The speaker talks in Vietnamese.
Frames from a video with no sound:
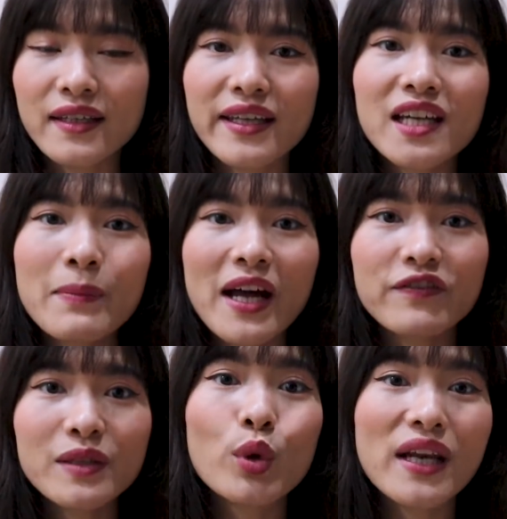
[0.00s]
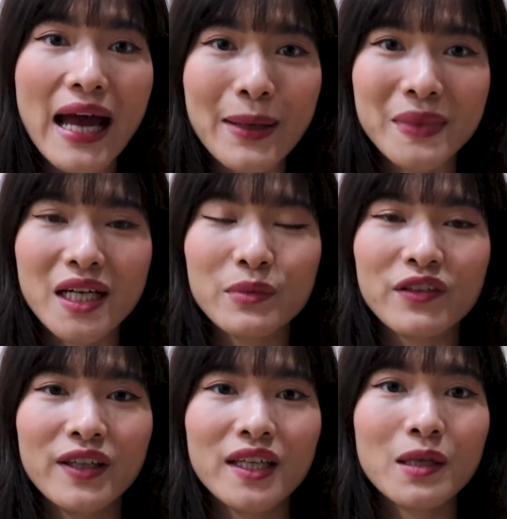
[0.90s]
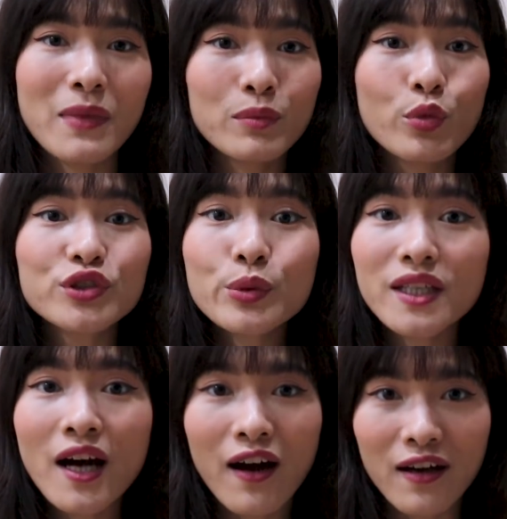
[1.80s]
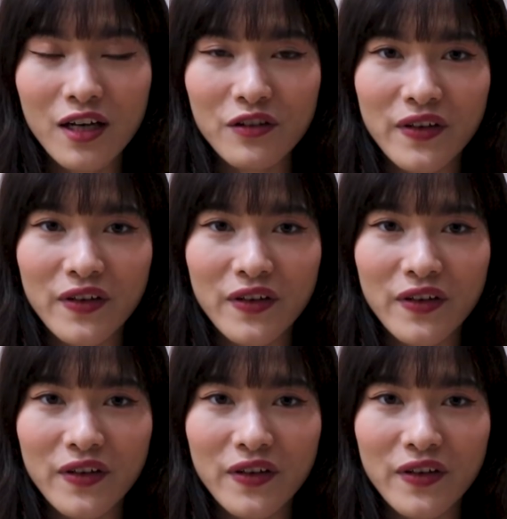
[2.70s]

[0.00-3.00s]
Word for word: thế nhưng các bạn vẫn muốn làm bởi vì các bạn muốn giúp đỡ họ